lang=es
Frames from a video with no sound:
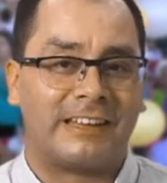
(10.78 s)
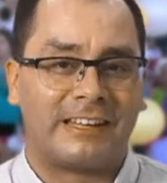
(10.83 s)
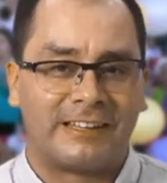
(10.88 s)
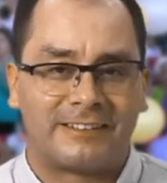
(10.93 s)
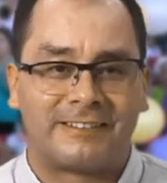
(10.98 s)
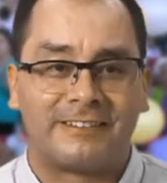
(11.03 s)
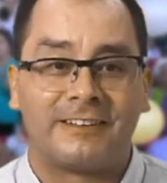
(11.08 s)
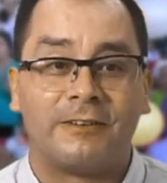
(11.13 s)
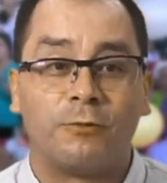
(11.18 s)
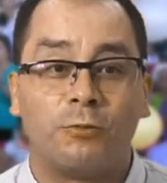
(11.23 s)

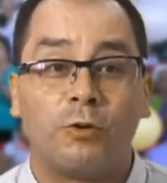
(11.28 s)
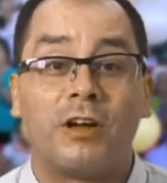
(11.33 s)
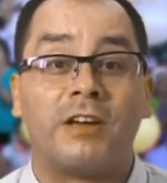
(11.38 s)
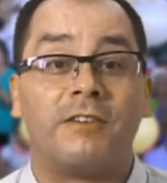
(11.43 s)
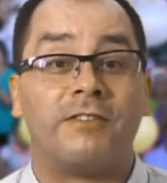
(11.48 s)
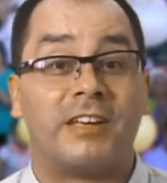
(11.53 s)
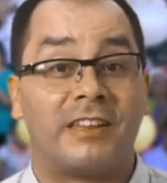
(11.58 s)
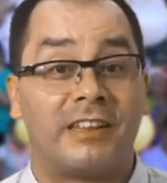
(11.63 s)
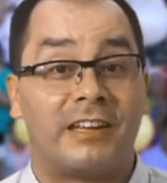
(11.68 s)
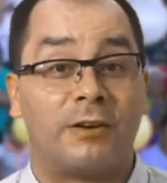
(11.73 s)

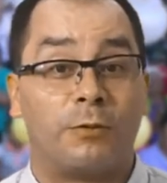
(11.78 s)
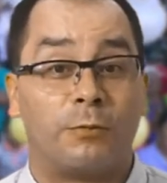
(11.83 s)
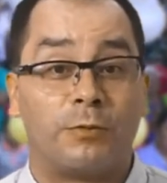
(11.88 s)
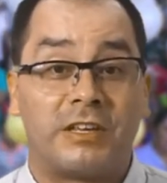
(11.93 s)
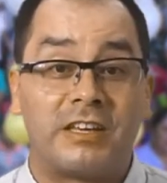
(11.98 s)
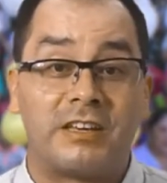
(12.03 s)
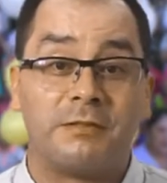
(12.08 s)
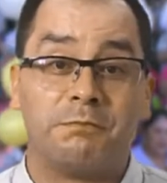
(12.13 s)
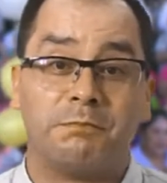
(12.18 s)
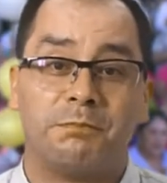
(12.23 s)
19 de
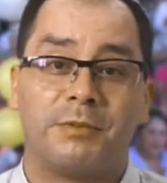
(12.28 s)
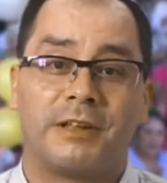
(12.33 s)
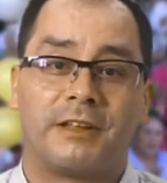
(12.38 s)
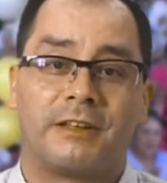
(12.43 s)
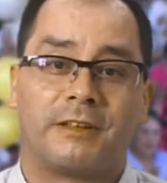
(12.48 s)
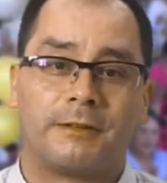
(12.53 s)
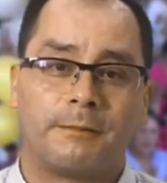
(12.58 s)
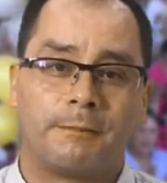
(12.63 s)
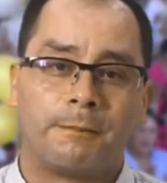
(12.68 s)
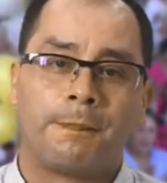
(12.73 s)
noviembre,
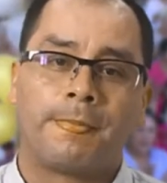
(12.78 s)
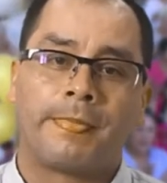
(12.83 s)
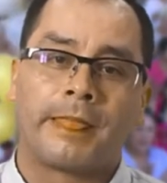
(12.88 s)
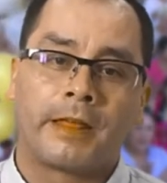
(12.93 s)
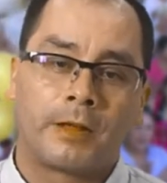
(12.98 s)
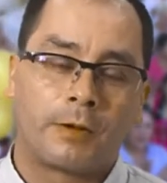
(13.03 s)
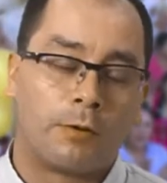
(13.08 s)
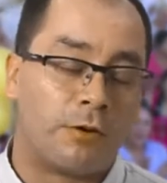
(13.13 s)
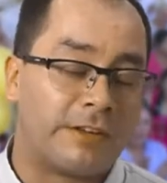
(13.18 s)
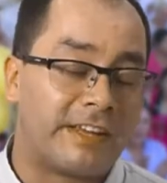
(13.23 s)

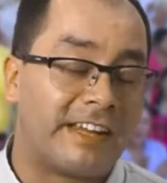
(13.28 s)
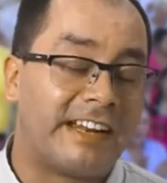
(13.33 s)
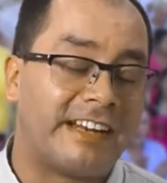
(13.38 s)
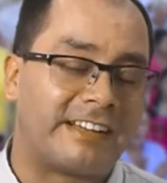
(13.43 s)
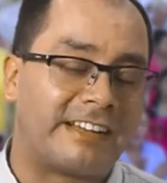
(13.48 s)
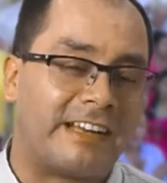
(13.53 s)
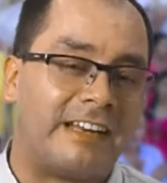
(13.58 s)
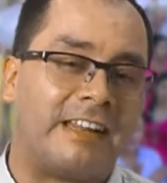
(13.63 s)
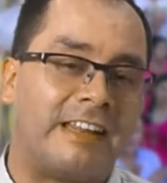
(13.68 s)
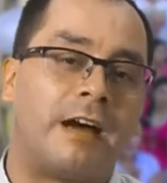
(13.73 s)
hoy en
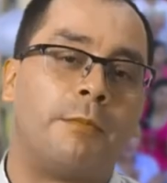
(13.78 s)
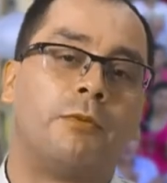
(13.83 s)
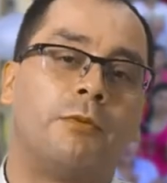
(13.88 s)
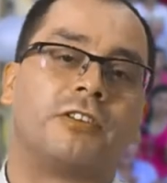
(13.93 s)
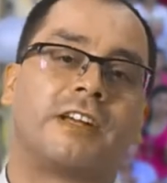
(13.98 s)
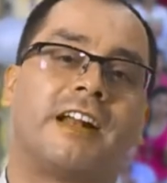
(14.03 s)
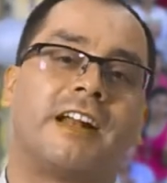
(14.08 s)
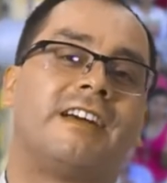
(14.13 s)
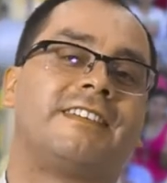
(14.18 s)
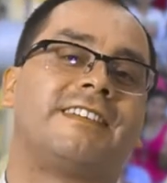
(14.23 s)
el que le
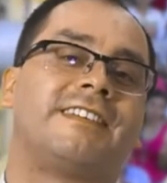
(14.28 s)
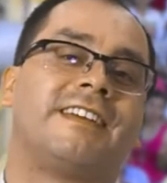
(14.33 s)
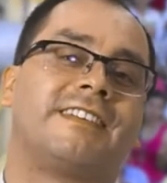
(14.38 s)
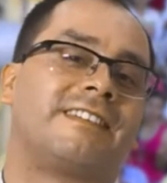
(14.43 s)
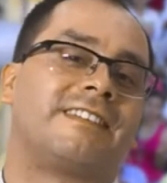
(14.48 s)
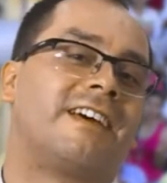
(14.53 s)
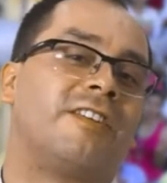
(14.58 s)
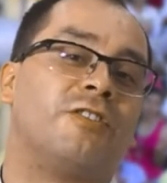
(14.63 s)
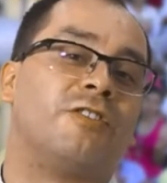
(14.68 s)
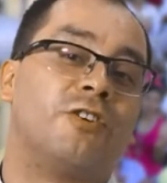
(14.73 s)
damos
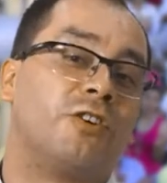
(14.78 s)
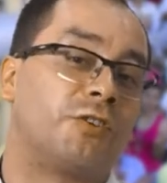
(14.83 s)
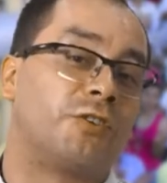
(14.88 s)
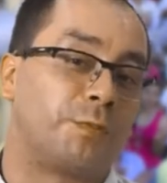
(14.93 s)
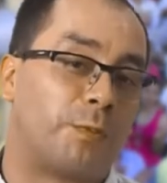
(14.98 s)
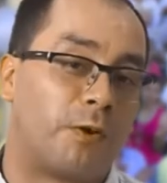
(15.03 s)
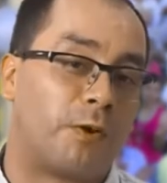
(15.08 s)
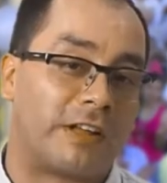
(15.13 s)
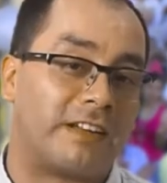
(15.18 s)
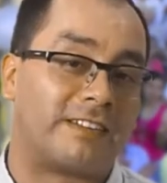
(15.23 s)
gracias a Dios
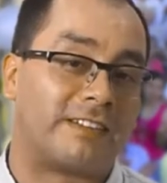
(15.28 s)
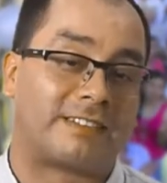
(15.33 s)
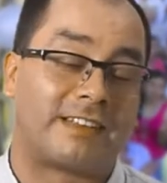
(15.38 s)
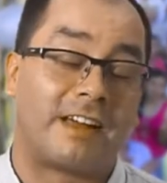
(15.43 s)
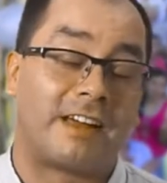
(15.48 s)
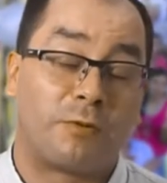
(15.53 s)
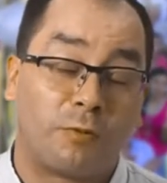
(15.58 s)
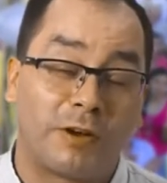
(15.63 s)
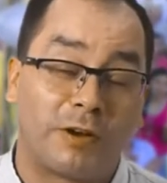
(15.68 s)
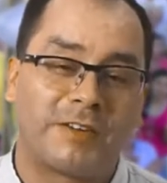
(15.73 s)
por
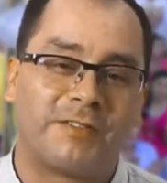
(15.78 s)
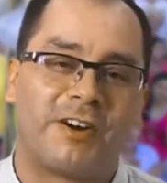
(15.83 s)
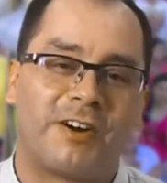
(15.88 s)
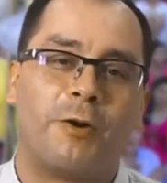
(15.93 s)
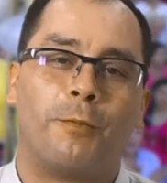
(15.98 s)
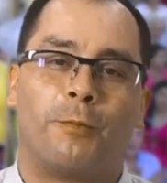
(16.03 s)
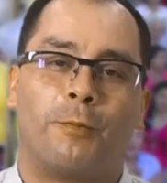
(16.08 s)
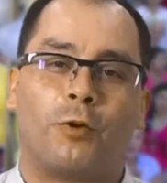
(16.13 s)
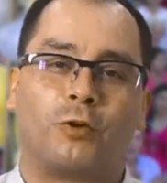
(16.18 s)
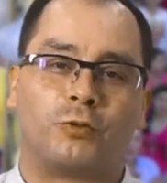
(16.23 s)
esta nueva
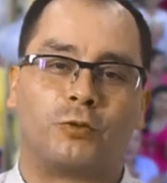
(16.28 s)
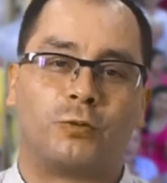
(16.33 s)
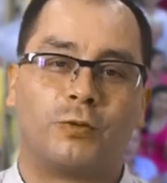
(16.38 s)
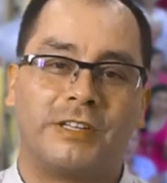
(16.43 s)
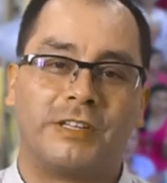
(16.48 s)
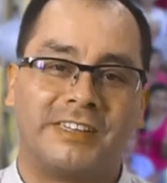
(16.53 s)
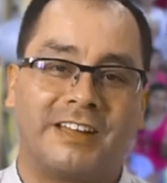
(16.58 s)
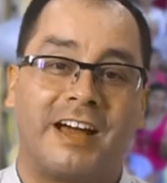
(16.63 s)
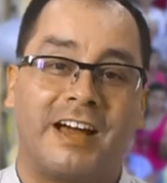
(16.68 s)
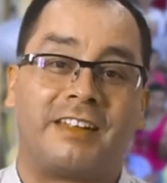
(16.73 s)

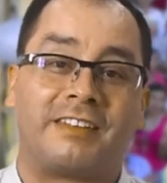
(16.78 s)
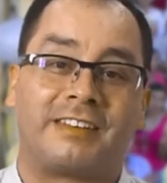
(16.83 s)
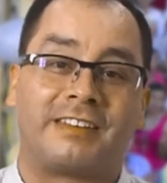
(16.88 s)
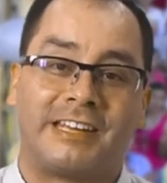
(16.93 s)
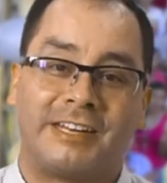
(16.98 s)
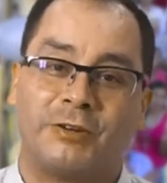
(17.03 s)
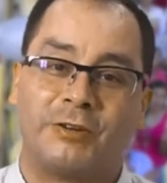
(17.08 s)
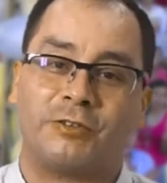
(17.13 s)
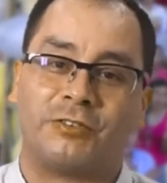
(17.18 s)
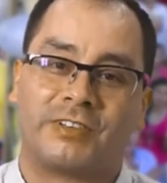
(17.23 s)
oportunidad
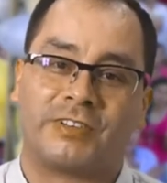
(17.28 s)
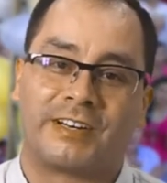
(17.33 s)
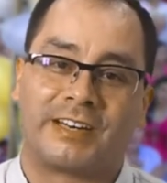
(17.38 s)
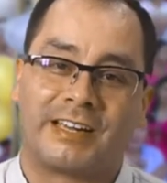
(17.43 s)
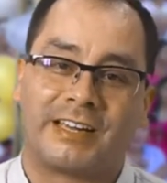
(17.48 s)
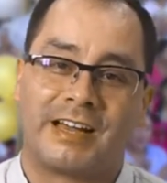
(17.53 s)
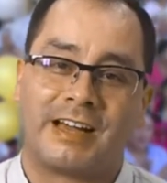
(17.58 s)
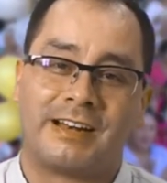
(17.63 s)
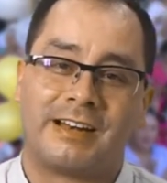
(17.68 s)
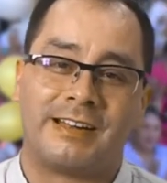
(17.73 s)
que nos
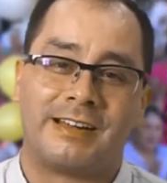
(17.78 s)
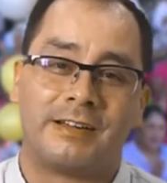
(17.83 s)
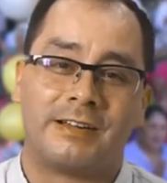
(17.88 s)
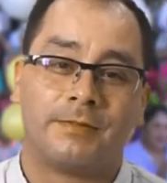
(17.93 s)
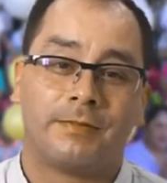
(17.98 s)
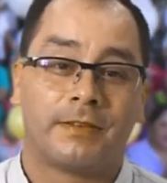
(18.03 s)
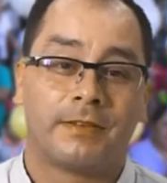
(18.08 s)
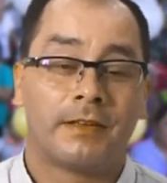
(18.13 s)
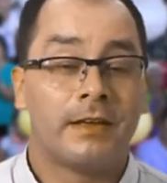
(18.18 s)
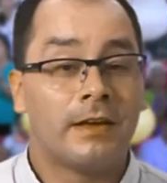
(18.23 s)
regala.
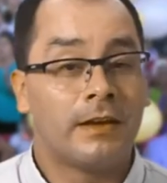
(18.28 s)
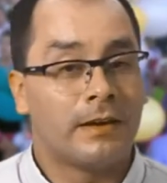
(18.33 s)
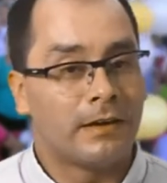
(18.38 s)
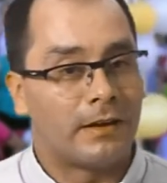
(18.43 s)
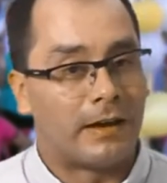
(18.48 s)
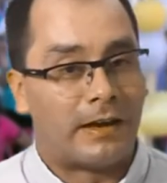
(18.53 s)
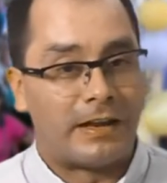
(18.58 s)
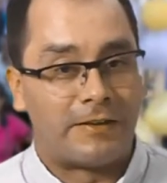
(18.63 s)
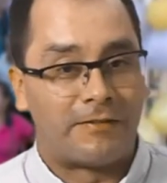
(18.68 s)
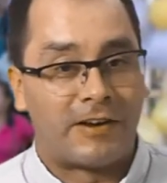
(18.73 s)

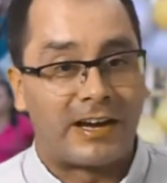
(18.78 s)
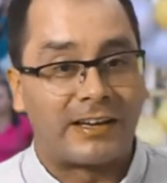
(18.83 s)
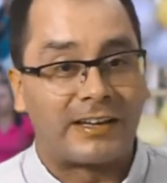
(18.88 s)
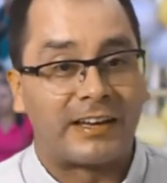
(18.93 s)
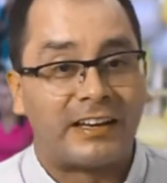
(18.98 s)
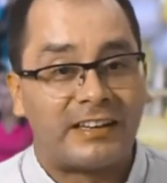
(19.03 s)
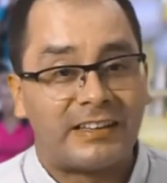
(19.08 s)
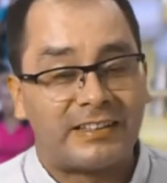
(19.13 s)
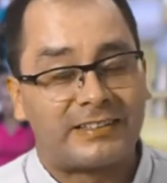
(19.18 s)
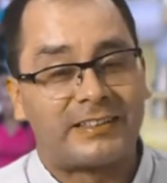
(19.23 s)
El
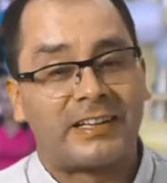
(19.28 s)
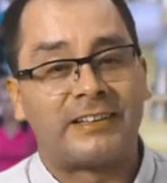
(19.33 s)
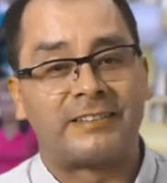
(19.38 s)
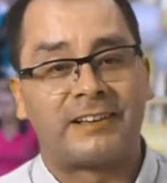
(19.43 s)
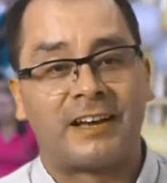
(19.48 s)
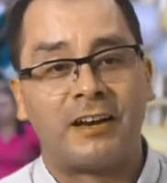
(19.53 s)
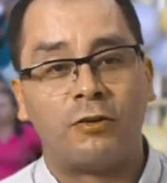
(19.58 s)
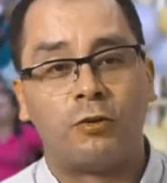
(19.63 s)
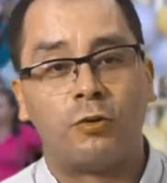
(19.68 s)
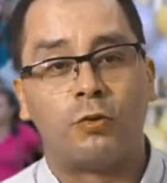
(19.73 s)
evangelista
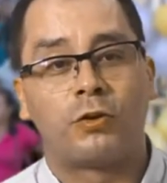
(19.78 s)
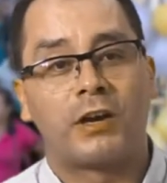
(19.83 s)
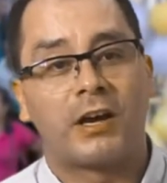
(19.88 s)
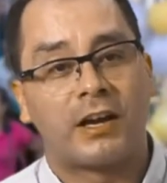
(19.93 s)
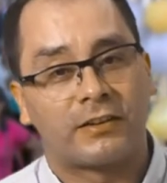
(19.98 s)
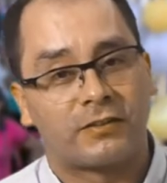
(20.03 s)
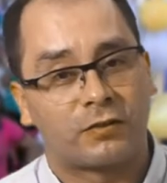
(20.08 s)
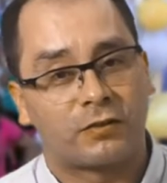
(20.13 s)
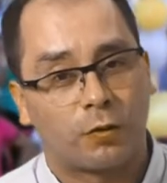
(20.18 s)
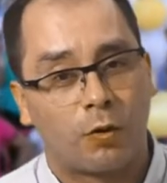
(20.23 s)
San
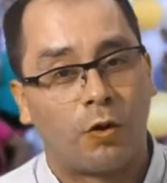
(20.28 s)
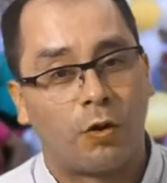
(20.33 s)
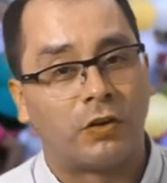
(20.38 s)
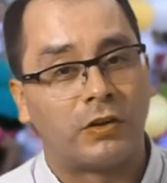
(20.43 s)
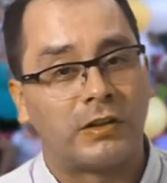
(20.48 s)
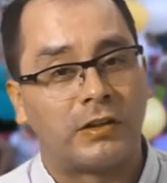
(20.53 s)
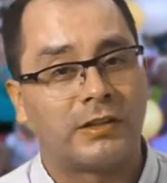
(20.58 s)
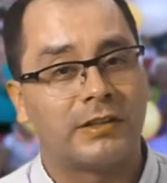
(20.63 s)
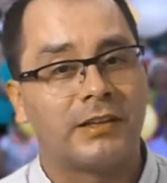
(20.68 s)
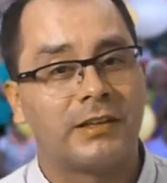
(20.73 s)
Lucas
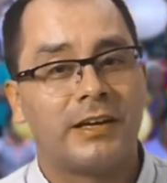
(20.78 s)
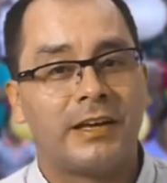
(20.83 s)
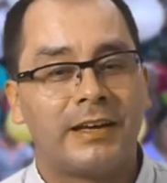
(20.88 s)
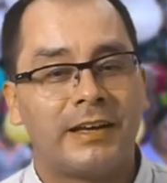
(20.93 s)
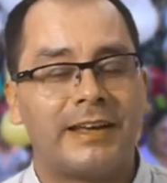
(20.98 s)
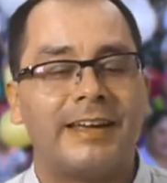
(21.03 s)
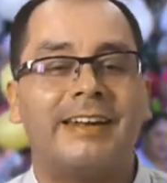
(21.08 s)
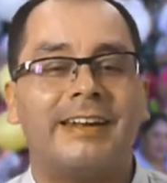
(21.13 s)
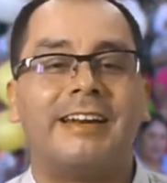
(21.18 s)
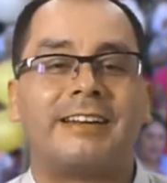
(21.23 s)
hoy,
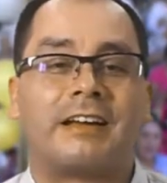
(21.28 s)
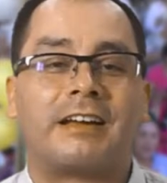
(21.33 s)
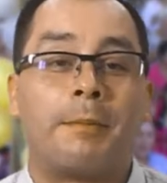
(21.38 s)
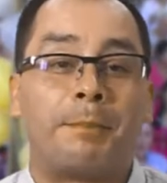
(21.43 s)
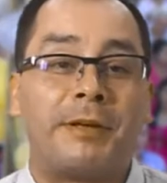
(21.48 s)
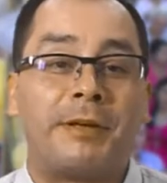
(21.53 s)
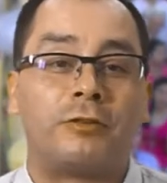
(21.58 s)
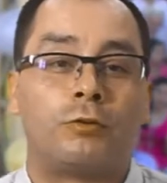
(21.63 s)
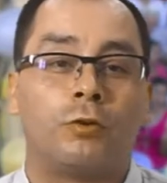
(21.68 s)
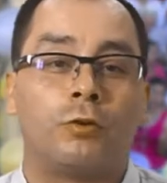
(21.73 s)
en el
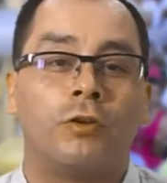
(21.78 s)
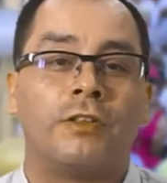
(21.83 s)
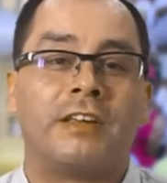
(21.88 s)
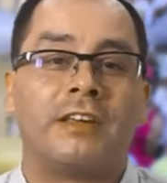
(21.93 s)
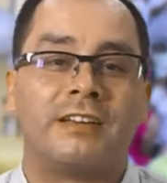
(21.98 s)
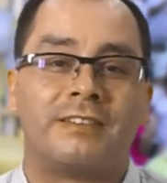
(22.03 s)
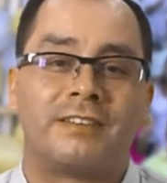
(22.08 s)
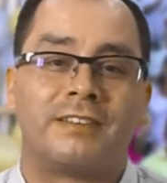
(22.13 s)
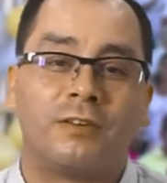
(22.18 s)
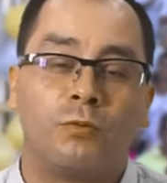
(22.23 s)
capítulo
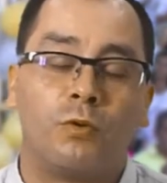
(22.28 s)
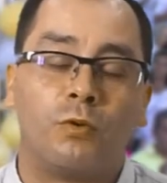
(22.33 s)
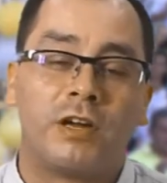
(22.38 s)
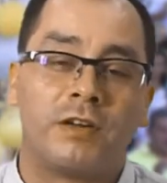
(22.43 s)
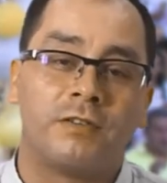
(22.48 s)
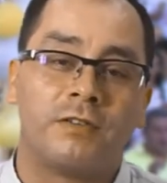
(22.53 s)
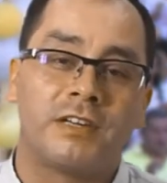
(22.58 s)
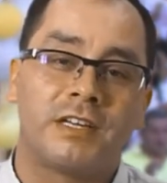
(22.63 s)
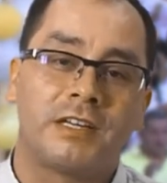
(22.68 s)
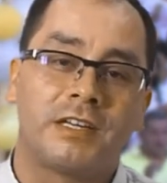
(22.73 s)

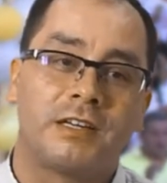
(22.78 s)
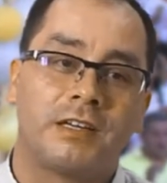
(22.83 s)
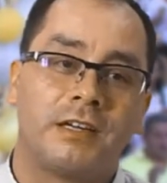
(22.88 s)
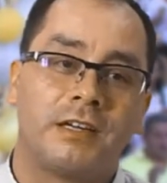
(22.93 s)
19,